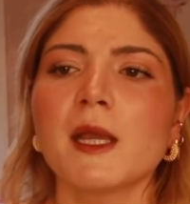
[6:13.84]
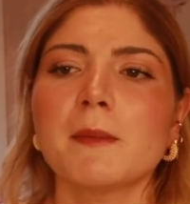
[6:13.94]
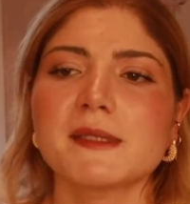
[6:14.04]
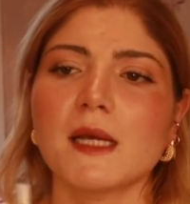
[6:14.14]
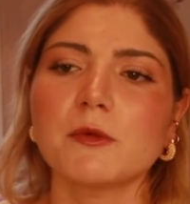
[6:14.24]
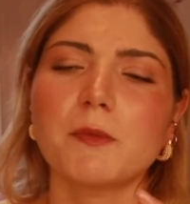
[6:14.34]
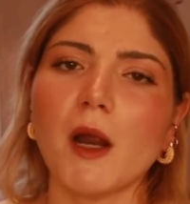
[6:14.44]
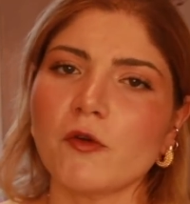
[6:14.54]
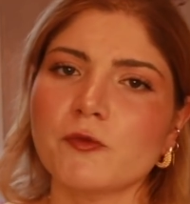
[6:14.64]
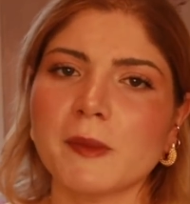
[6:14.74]
Mesela bir
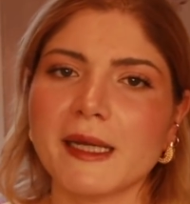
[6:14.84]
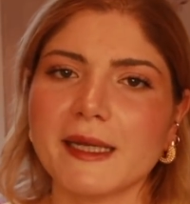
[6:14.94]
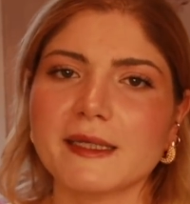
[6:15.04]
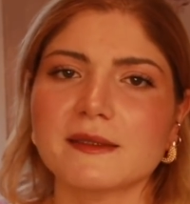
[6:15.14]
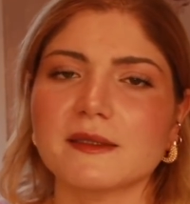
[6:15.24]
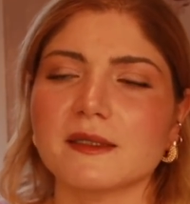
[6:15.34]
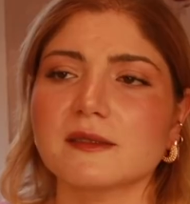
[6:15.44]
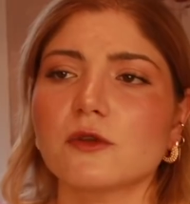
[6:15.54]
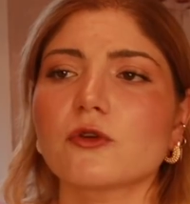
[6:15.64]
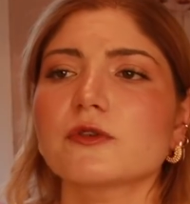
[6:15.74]
parfümereye
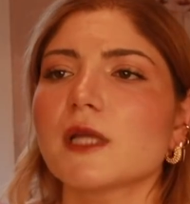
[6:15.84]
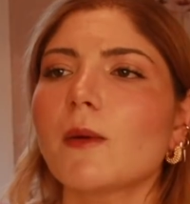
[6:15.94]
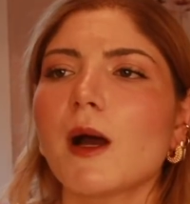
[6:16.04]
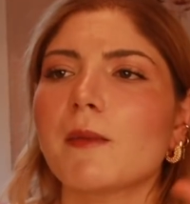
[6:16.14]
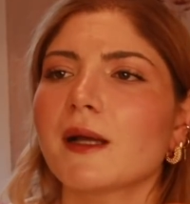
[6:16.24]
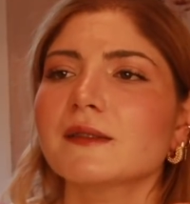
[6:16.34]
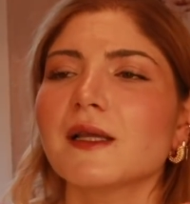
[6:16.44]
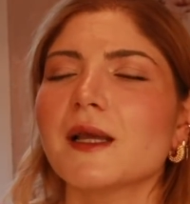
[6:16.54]
gittiniz. O gün tamamen